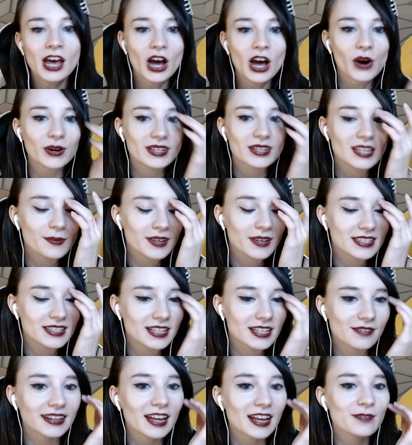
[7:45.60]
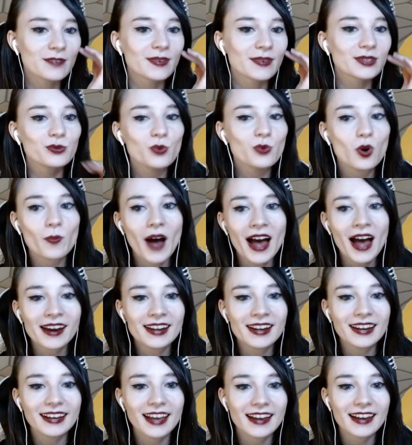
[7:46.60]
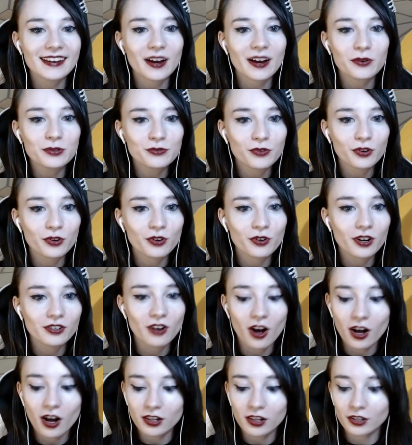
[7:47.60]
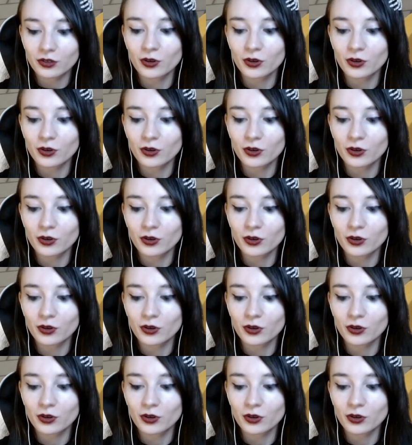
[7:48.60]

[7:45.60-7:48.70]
Und deshalb erzählen wir gleich mal so eine urbane Legende aus Forgotten Hollow.